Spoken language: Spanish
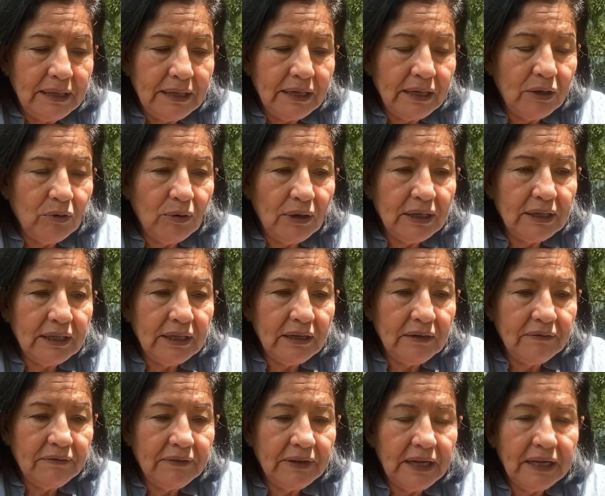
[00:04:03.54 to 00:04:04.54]
dirijo al
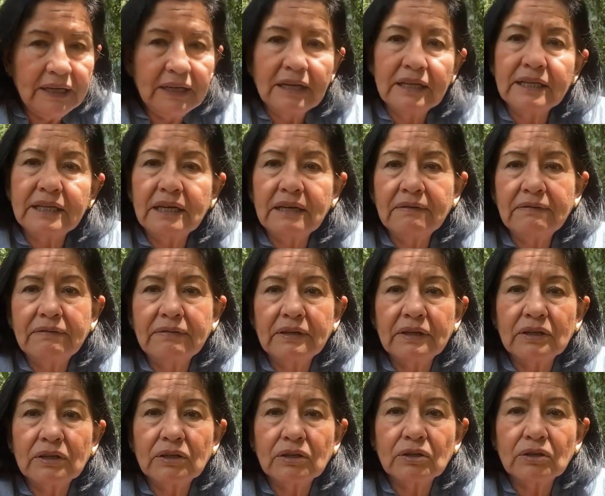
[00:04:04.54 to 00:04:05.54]
DIF, en el DIF
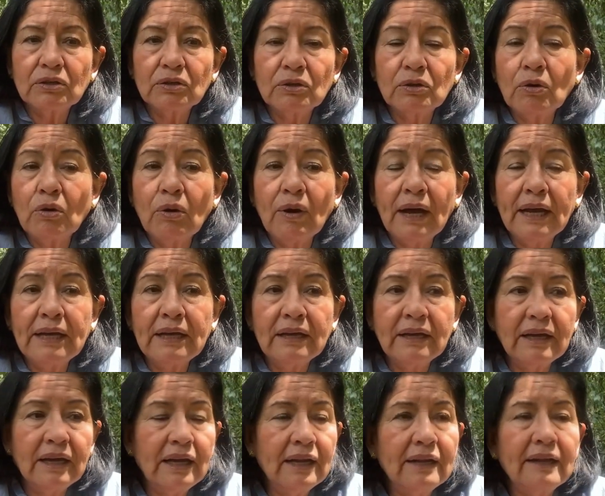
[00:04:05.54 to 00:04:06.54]
no hay
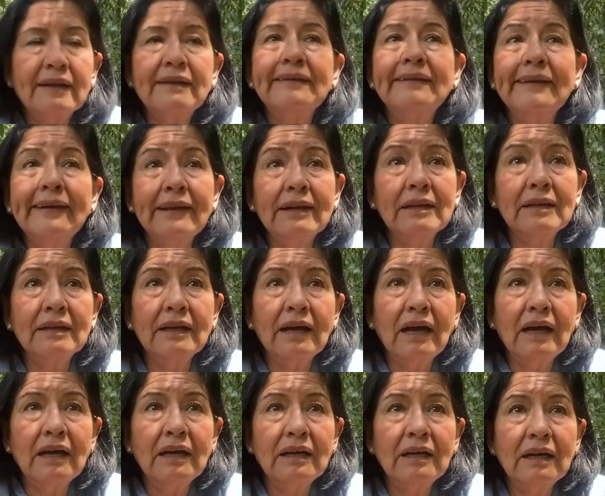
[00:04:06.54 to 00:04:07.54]
quien
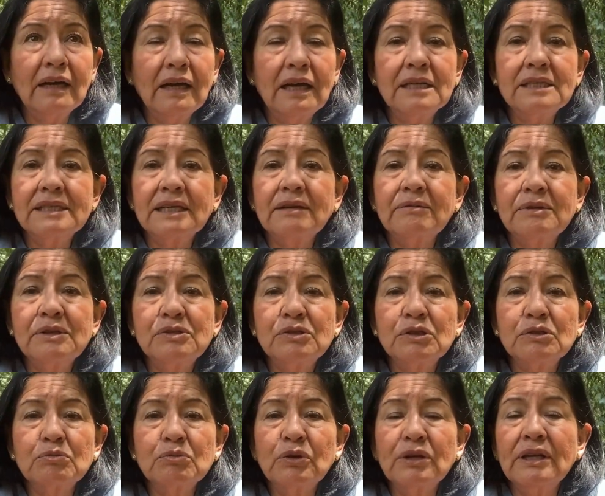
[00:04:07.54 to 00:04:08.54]
atienda, el servicio
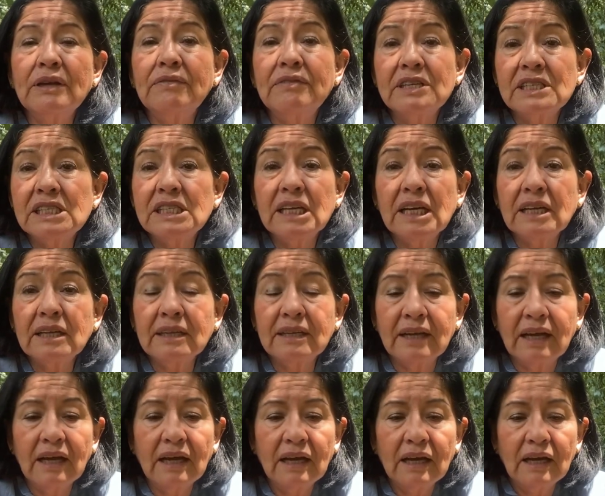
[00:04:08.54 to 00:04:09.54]
es muy
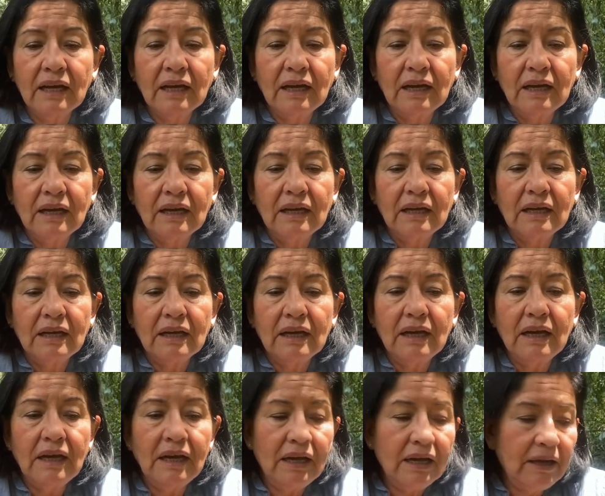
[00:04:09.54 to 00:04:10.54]
deficiente.
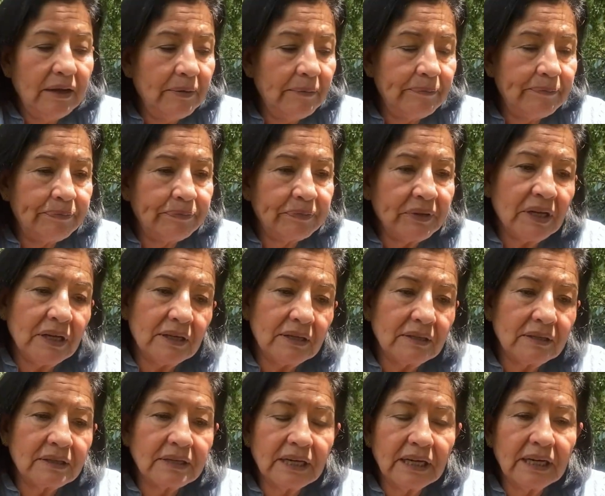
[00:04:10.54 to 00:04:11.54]
Eh,
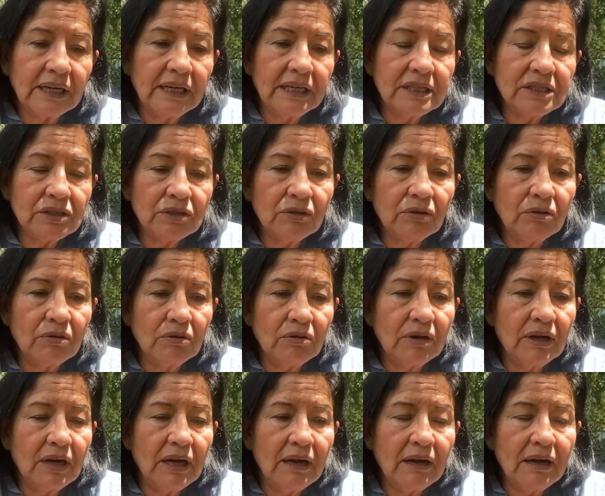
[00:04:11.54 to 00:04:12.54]
regreso
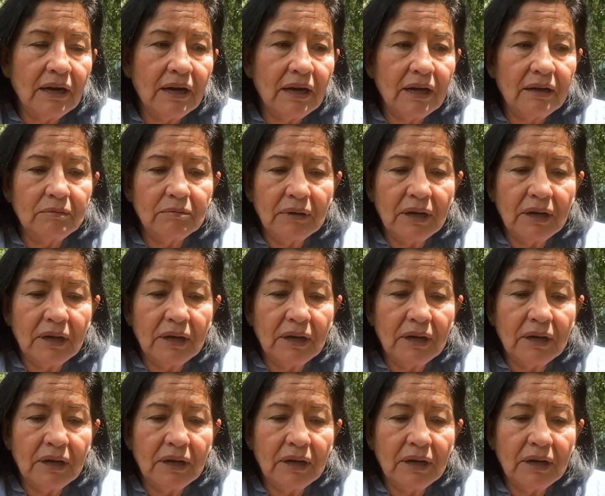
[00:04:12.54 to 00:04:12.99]
a,